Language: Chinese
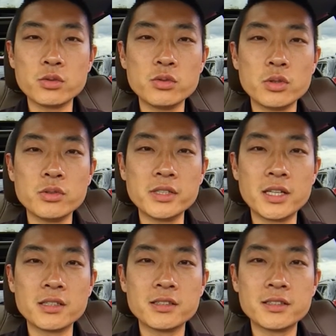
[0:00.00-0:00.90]
旅游一样，
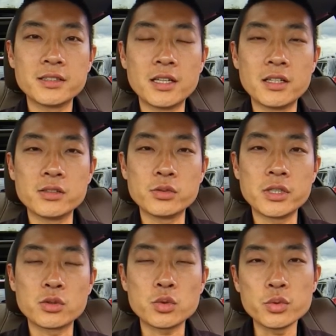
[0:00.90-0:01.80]
当然就
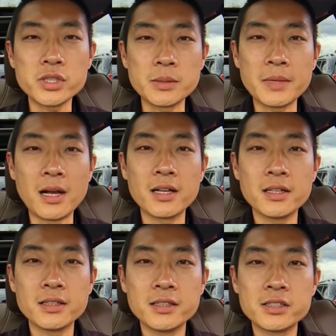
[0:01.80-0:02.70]
像出行吧，
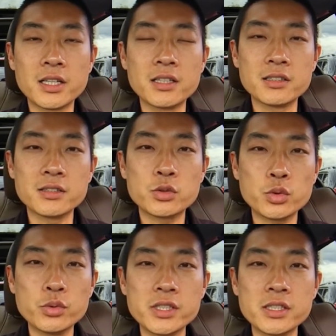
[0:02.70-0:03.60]
这样
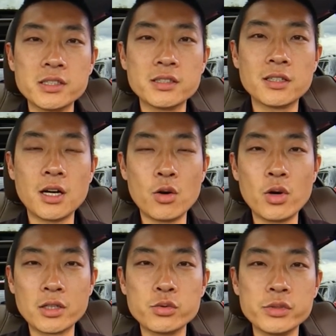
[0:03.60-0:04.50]
出行豪
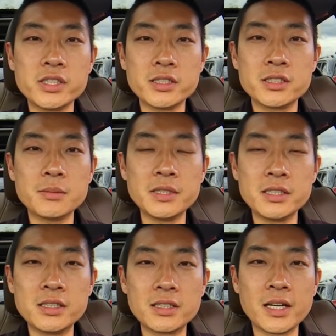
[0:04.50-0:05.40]
华出行这么一
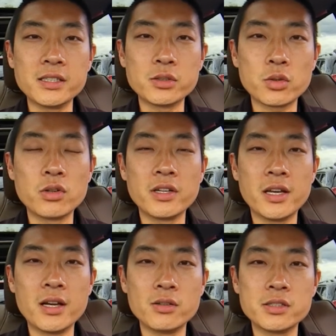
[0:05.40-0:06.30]
个概念 ，Touring
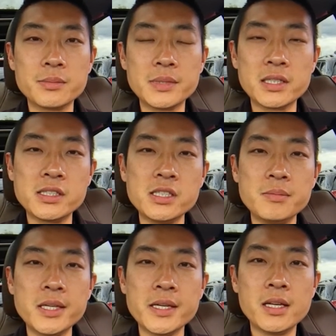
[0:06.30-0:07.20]
L 这么个级
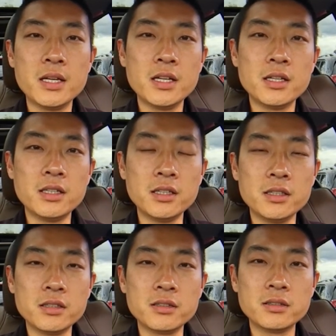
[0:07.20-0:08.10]
别，
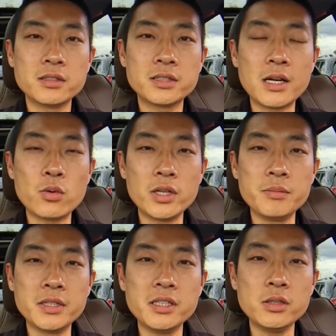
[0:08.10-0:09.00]
三款里
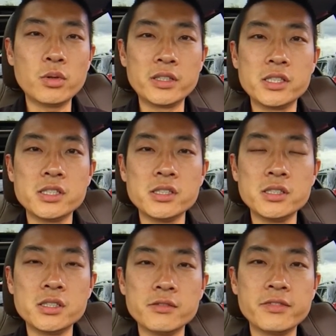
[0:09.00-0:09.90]
面第一款其实已
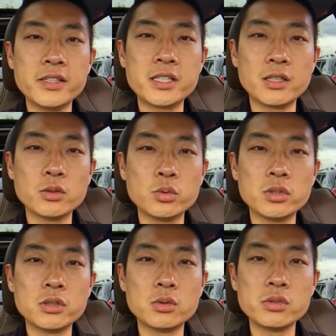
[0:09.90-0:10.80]
经非常多
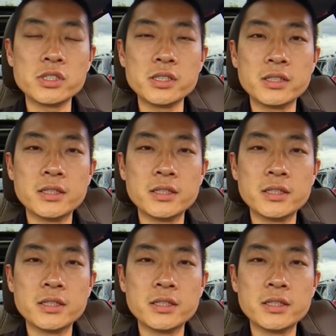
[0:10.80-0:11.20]
的东西，